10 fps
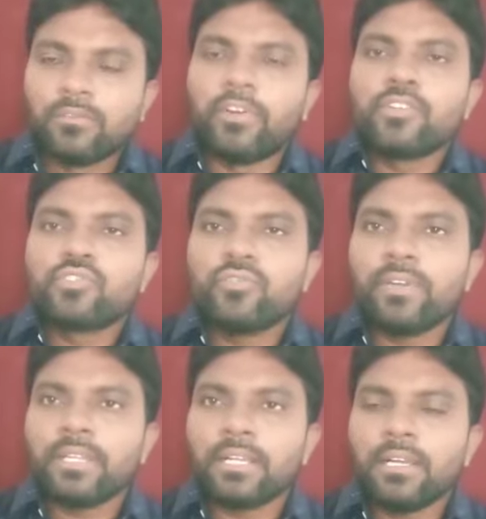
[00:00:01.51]

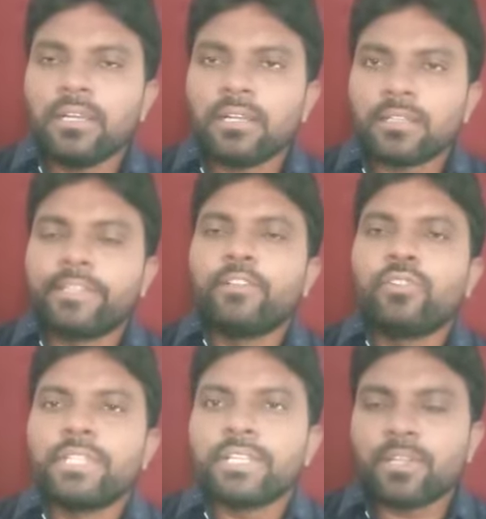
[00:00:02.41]
వర్చువల్గా
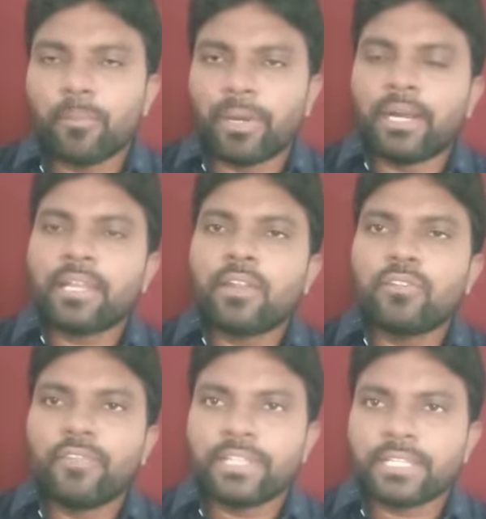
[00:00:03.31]
తెలుగుదేశం
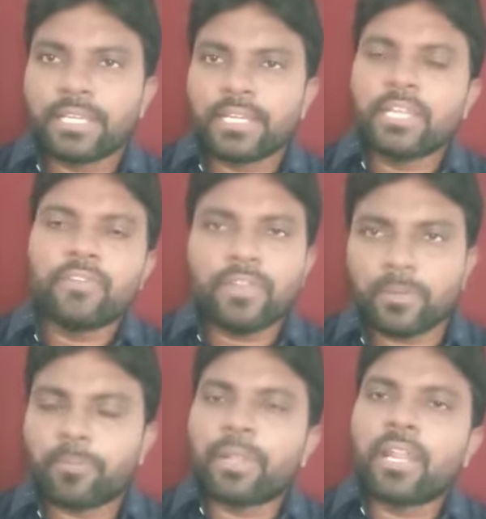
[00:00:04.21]
మహానాడు వేదికలు అనేటివి
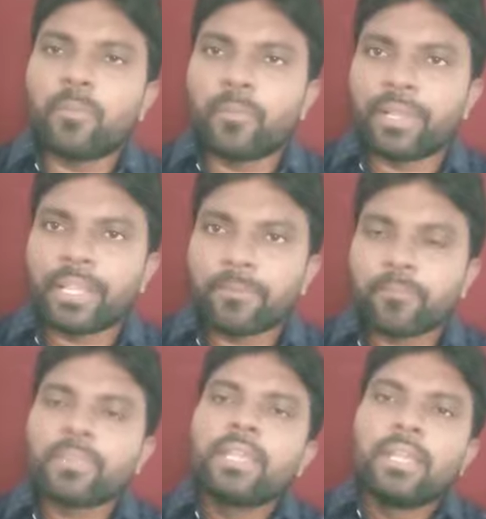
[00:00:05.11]
ప్రారంభమయ్యాయి
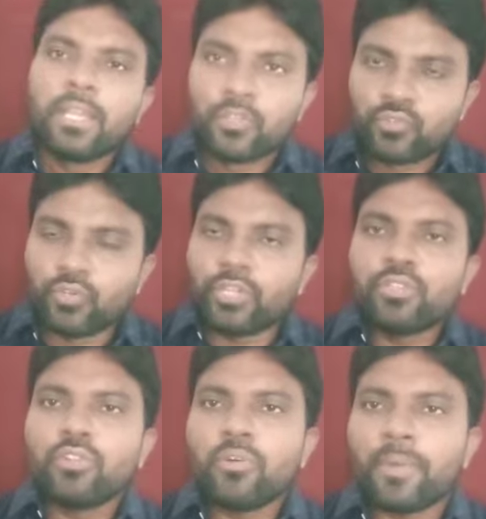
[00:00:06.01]
సో
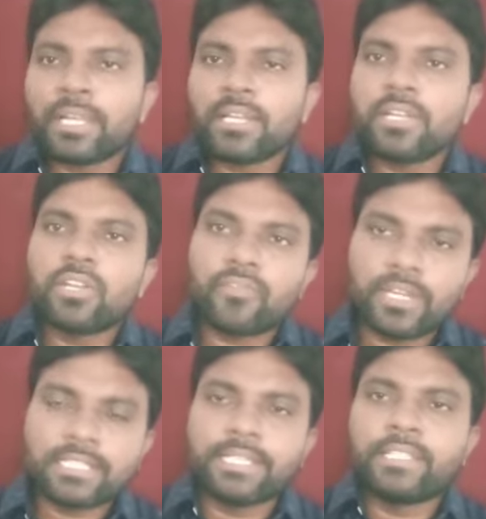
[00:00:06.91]
ఇందులో
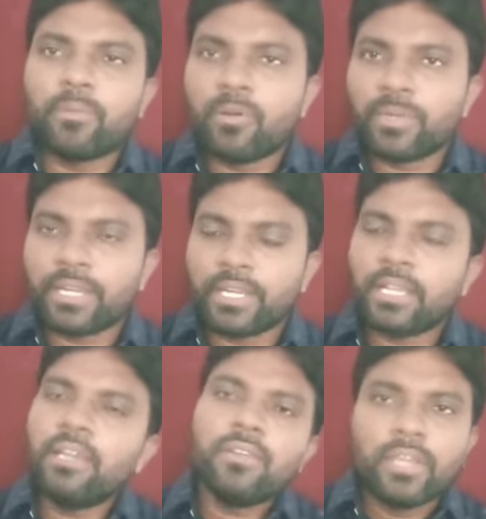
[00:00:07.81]
మాట్లాడినటువంటి చంద్రబాబు నాయుడు
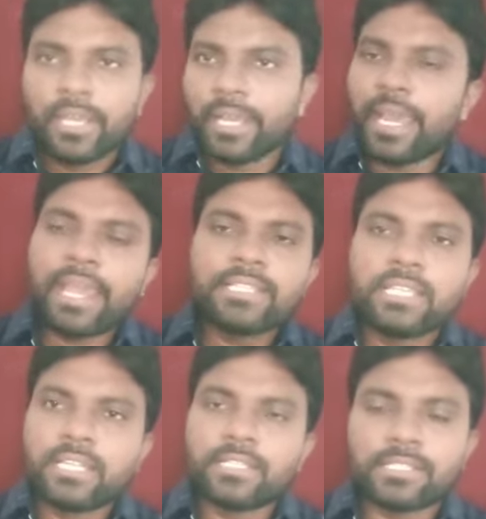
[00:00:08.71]
గారు యాజ్
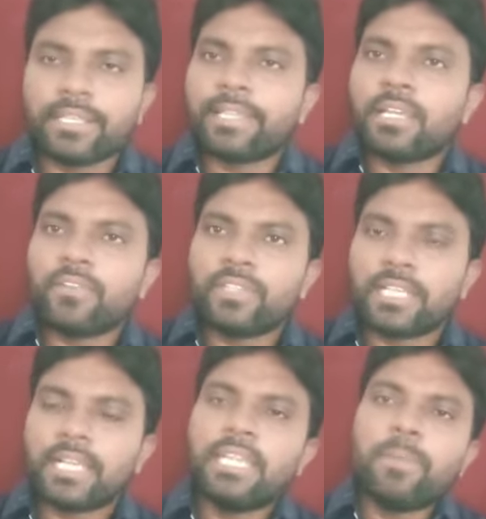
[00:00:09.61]
ఇట్ ఈస్
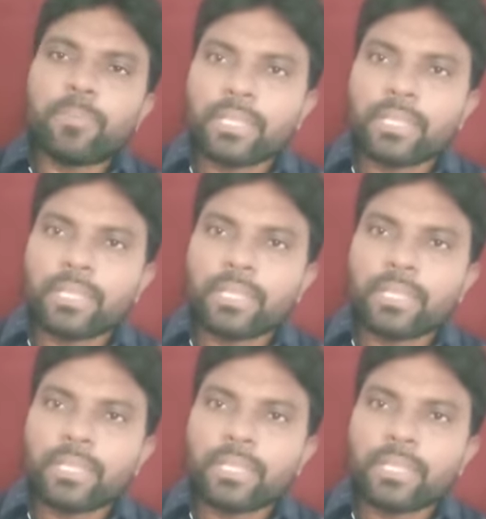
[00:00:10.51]
కానీ